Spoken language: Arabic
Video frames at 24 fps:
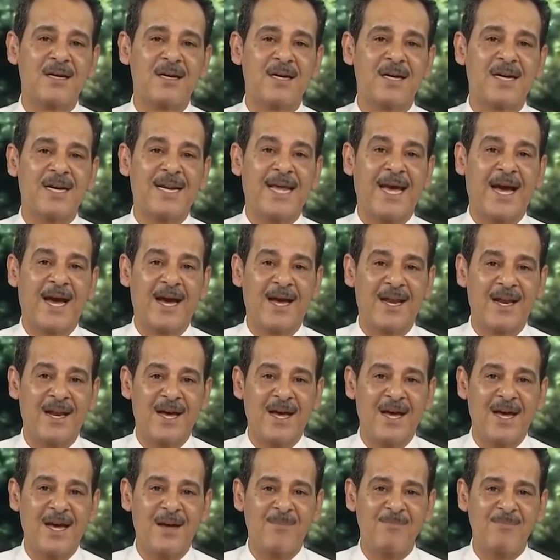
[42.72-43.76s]

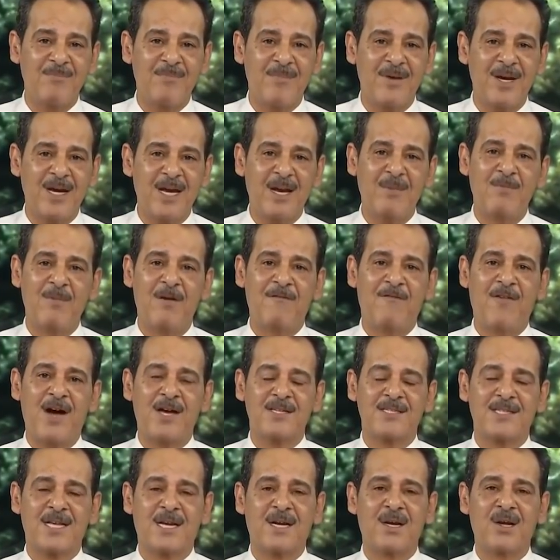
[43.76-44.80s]
لآلام
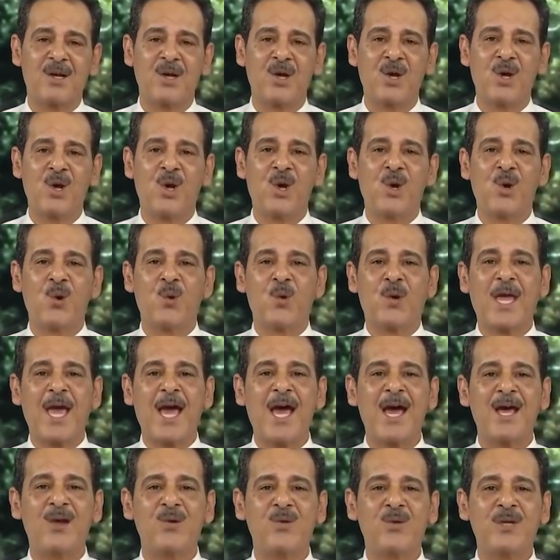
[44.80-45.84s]
المفاصل
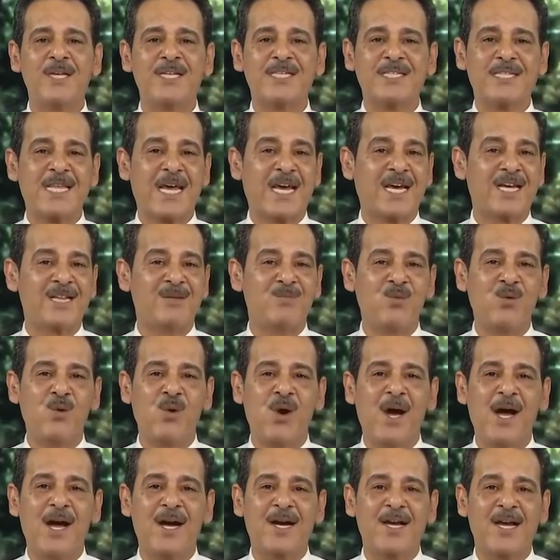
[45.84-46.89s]
وكانوا
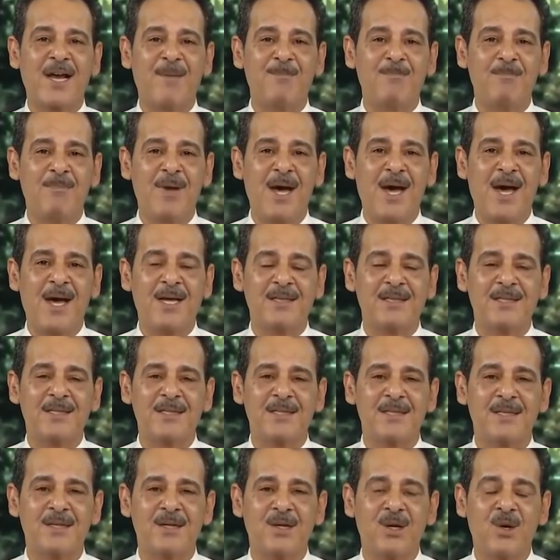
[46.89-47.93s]
يستخدموها كماد
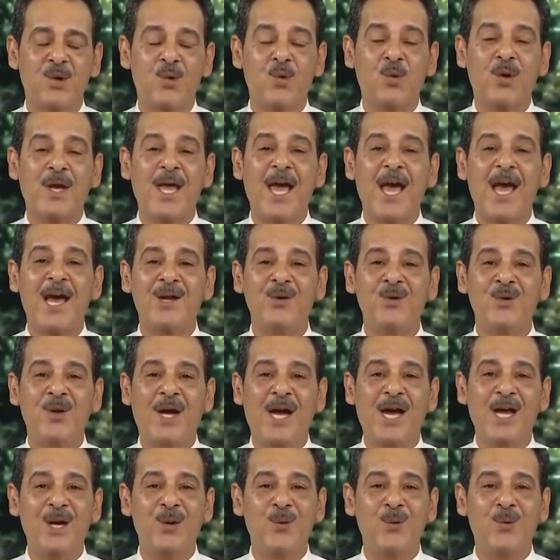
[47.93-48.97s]
وكانوا
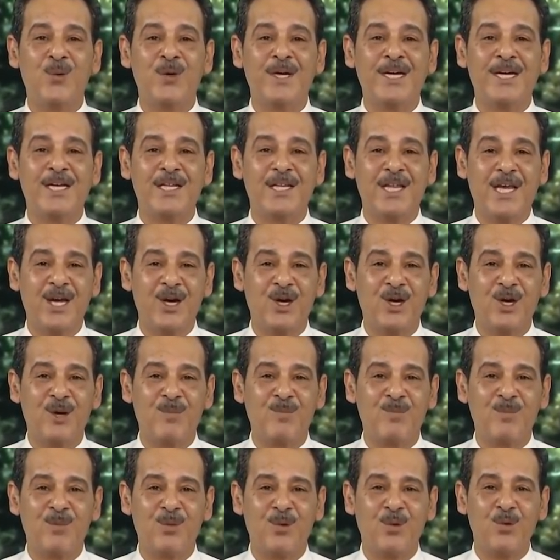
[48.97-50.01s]
يحنوا
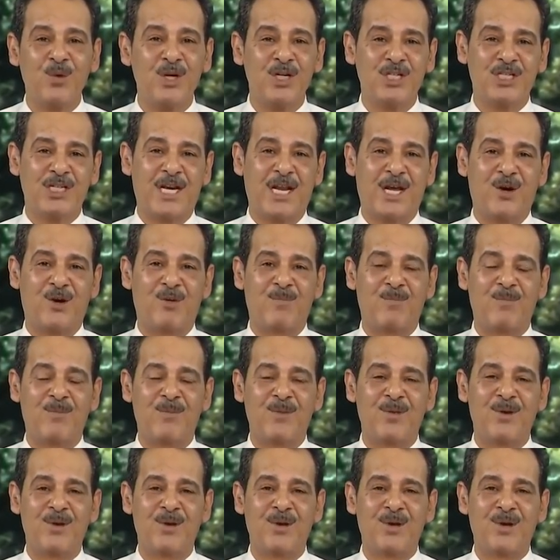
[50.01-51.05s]
ايديهم ورجليهم
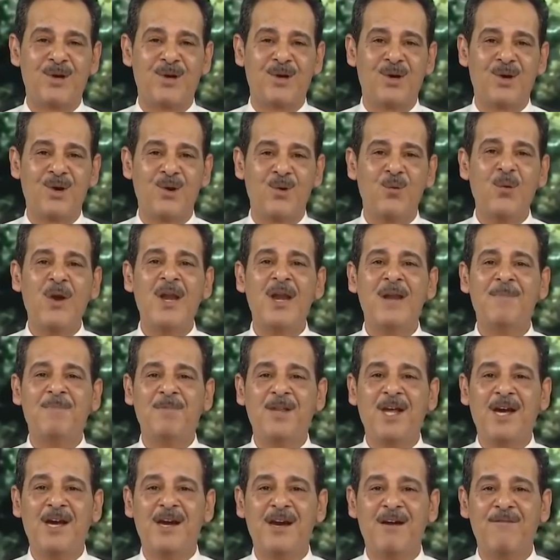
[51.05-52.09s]
واللي
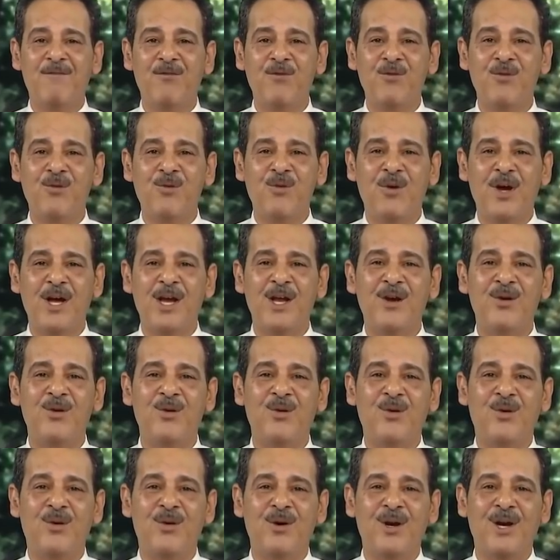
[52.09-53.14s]
بتعرفوا
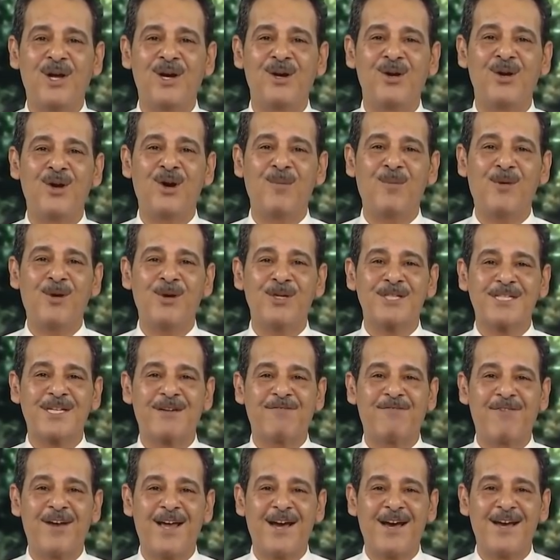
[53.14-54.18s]
انه اليوم عرس
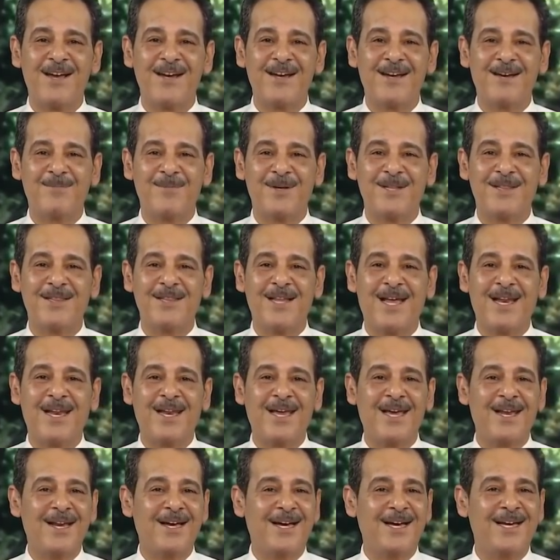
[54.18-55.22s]
فلانه بدنا
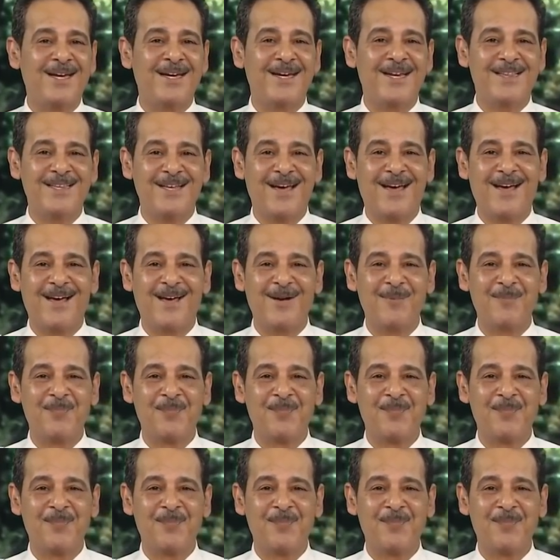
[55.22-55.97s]
الليله حنتها